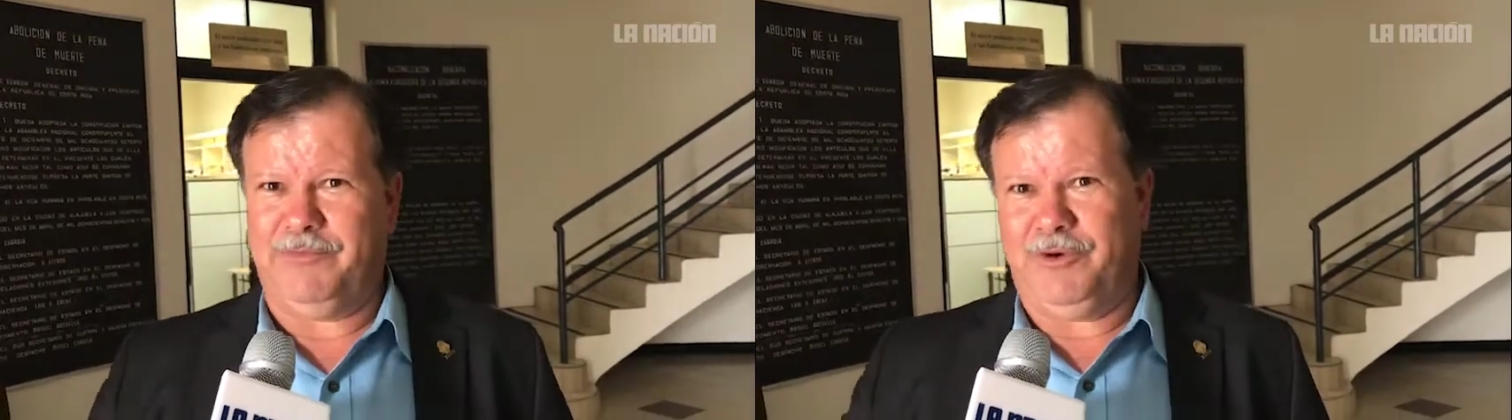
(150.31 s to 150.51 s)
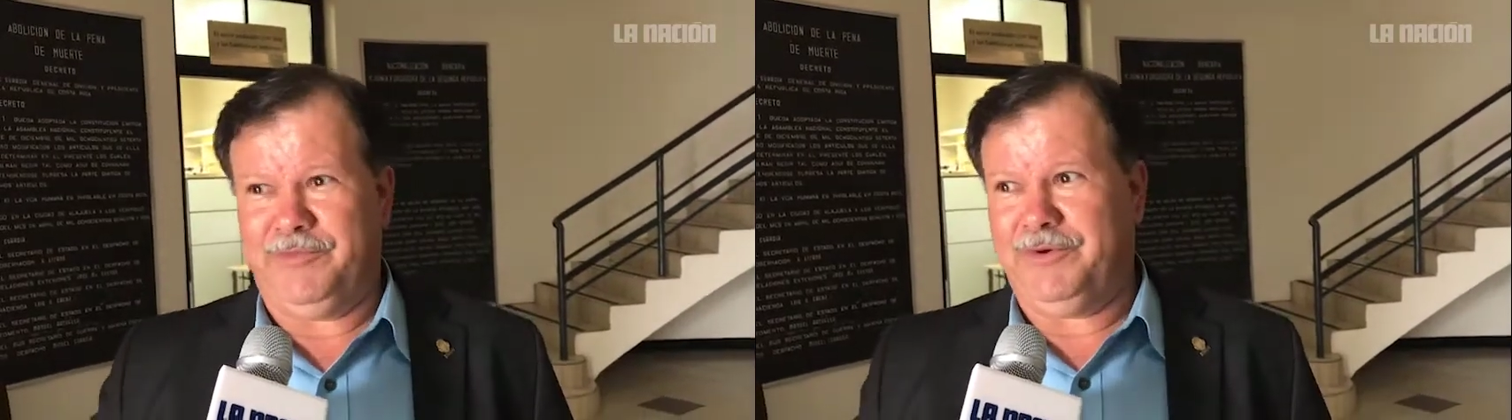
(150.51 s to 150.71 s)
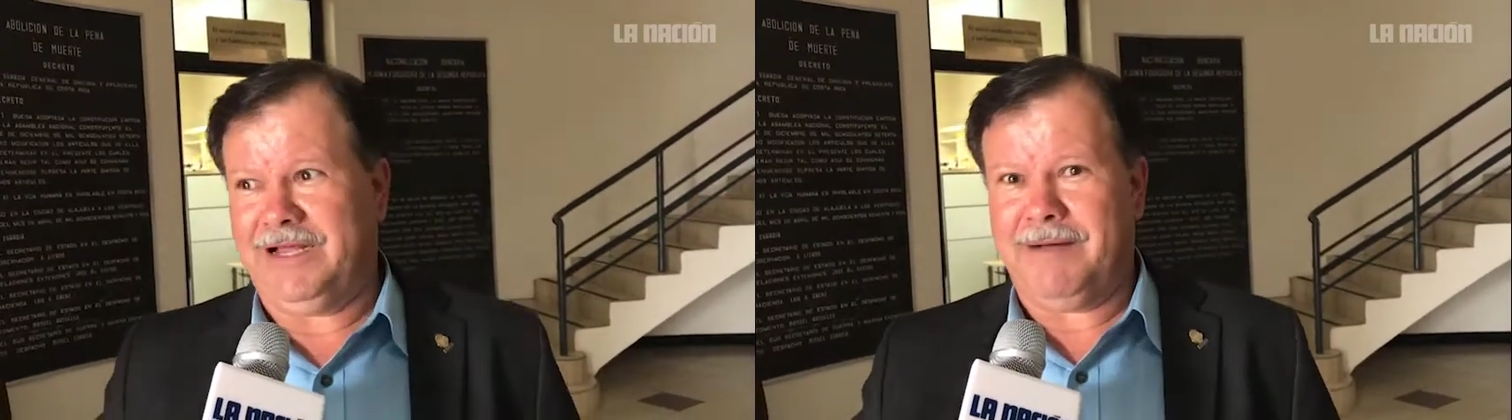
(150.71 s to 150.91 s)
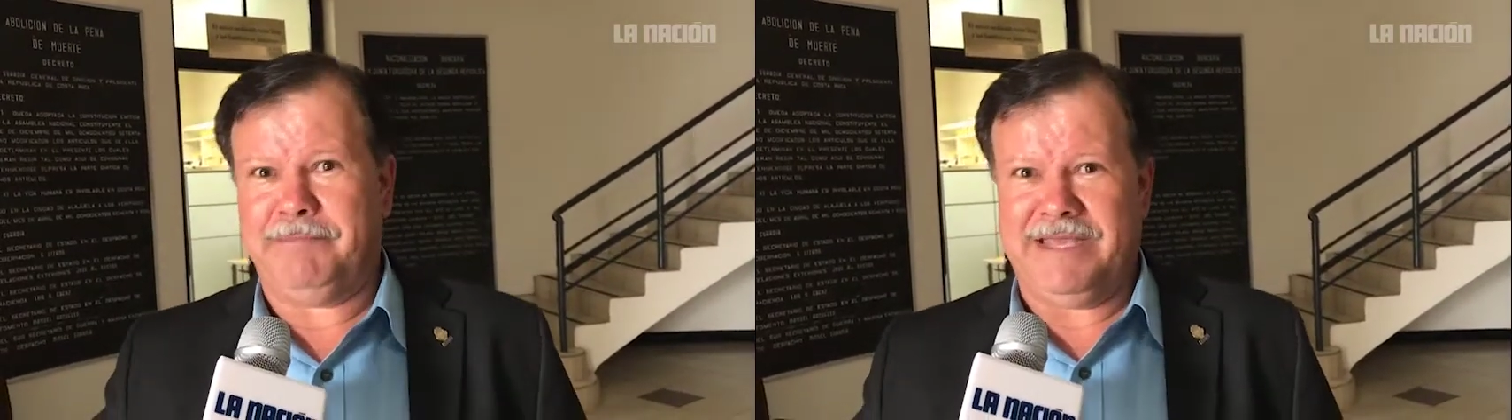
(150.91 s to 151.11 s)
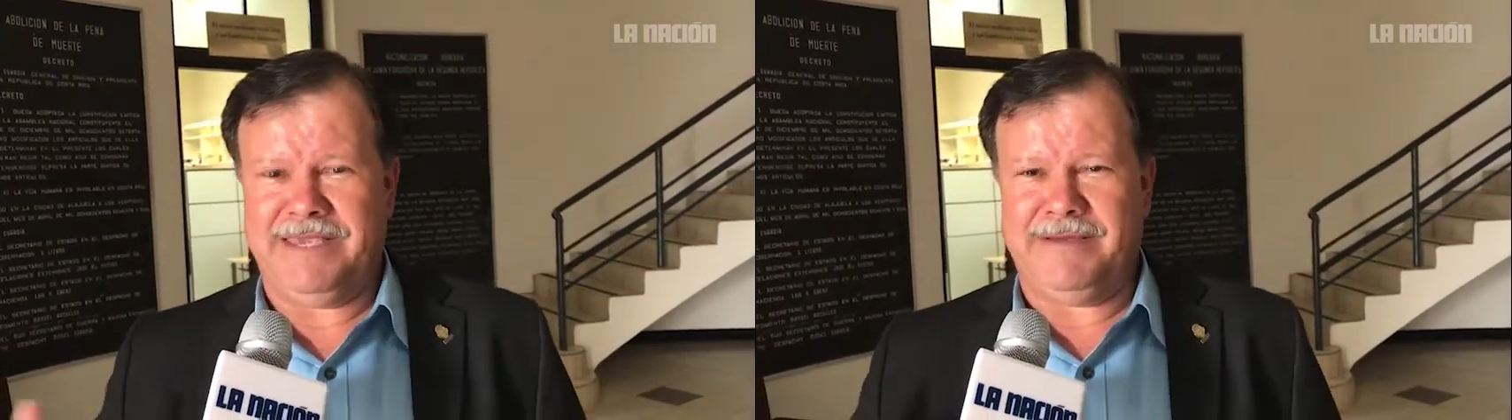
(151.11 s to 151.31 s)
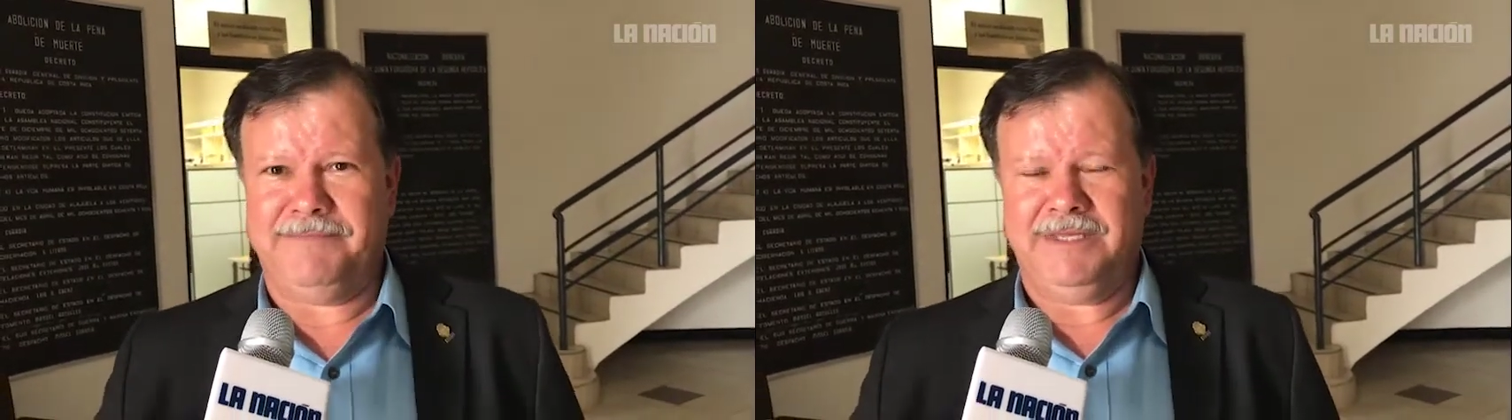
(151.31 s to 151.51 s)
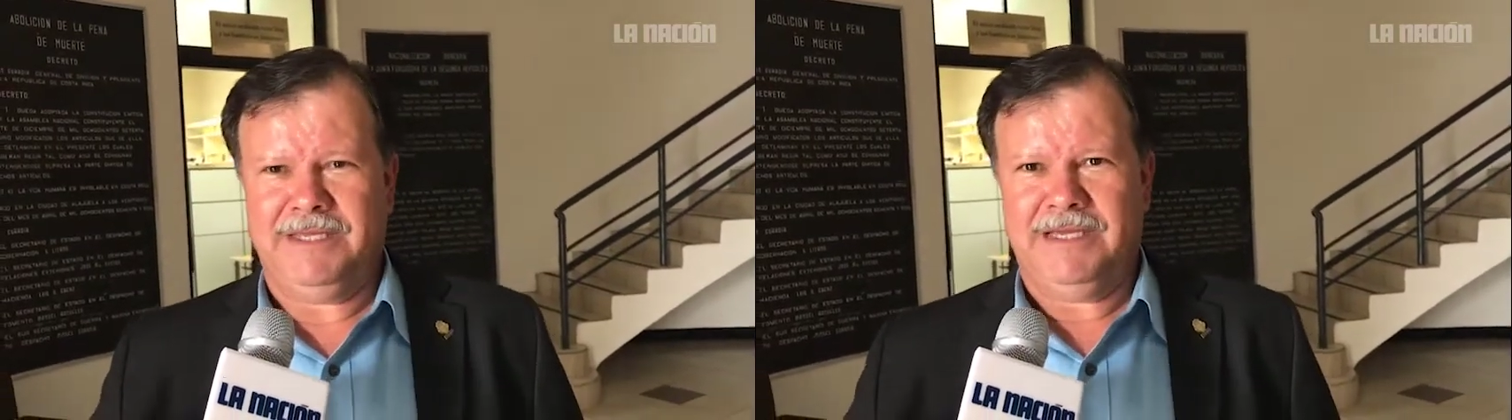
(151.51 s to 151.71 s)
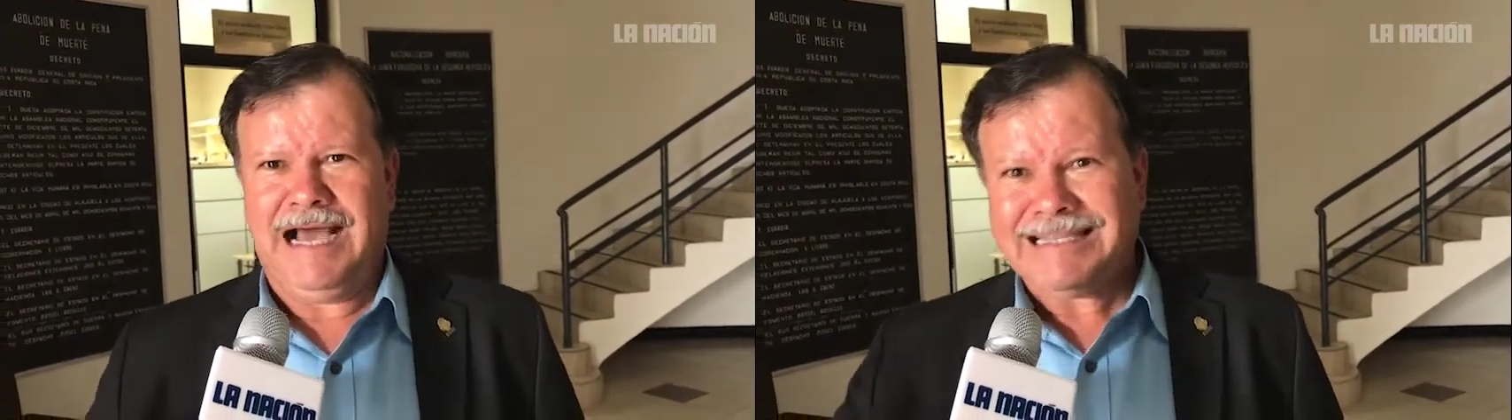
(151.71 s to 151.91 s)
por ejemplo, la campaña
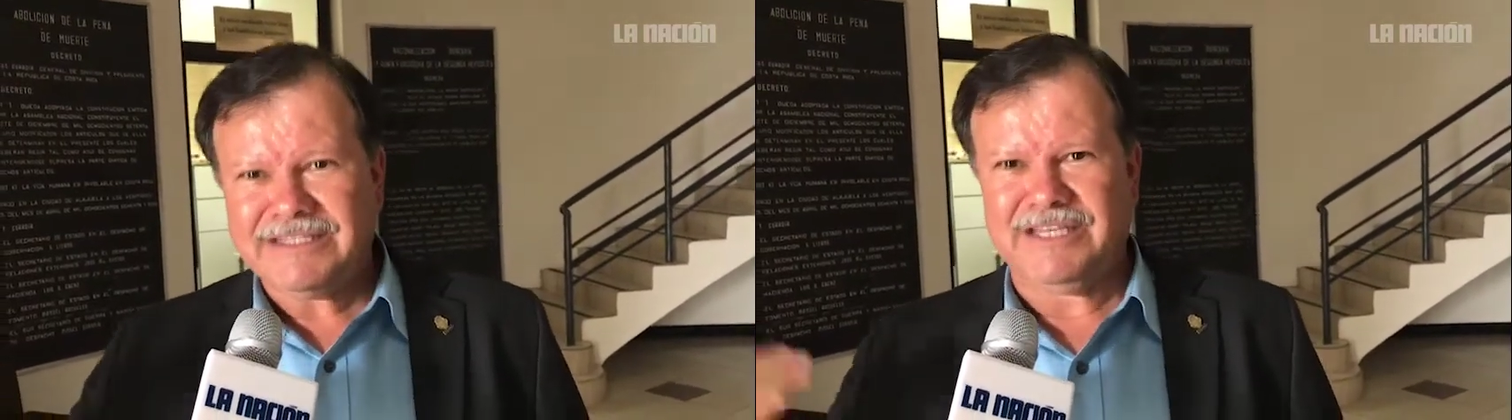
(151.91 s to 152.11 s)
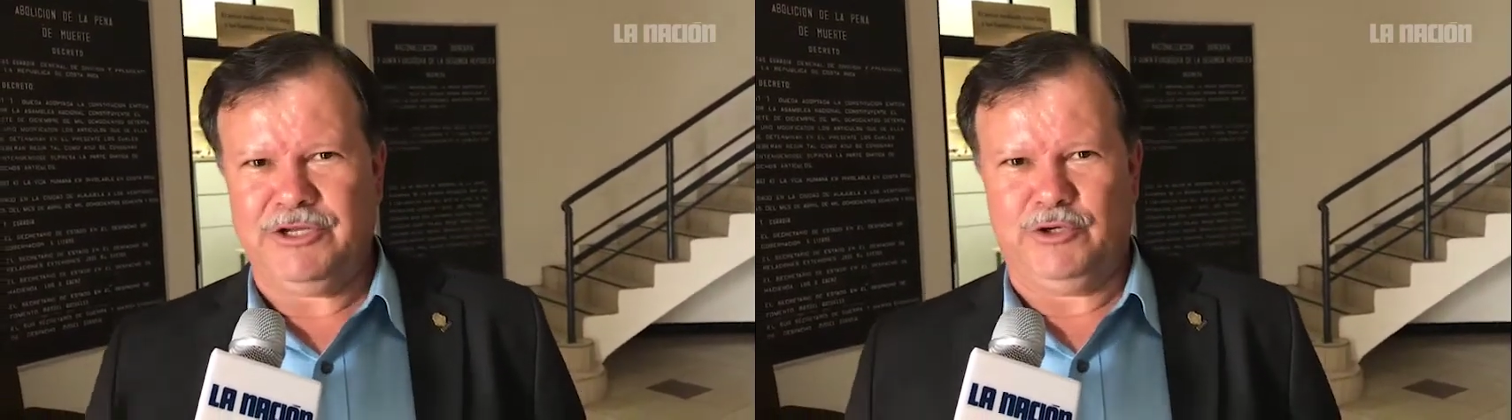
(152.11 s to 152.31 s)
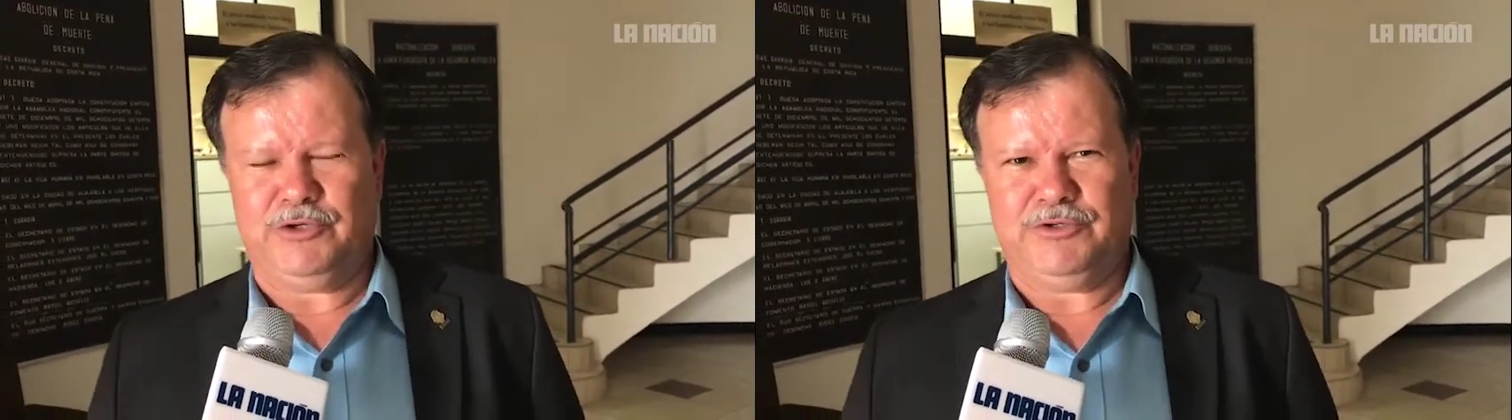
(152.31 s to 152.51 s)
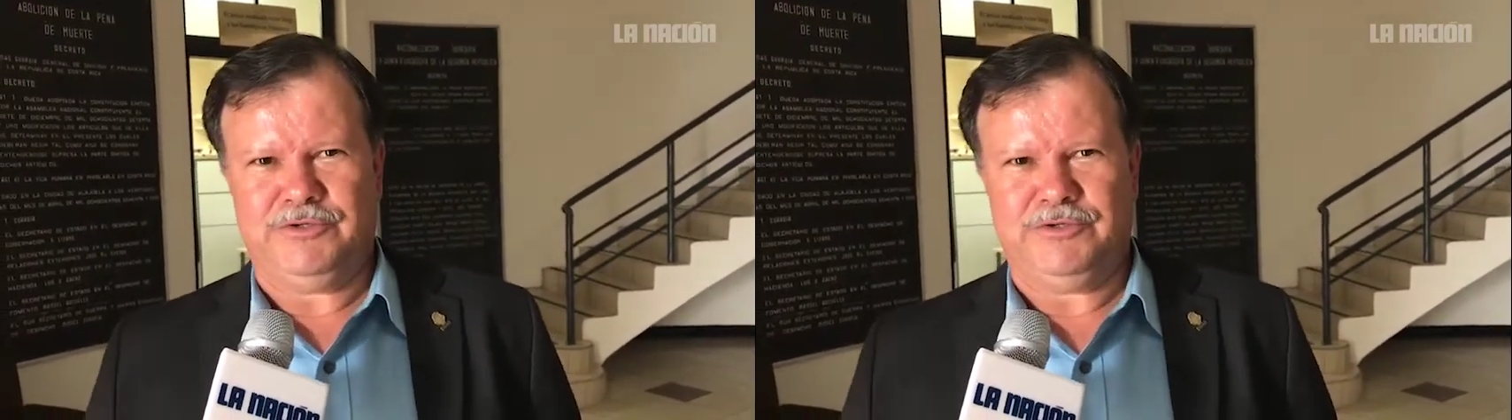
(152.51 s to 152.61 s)
anterior,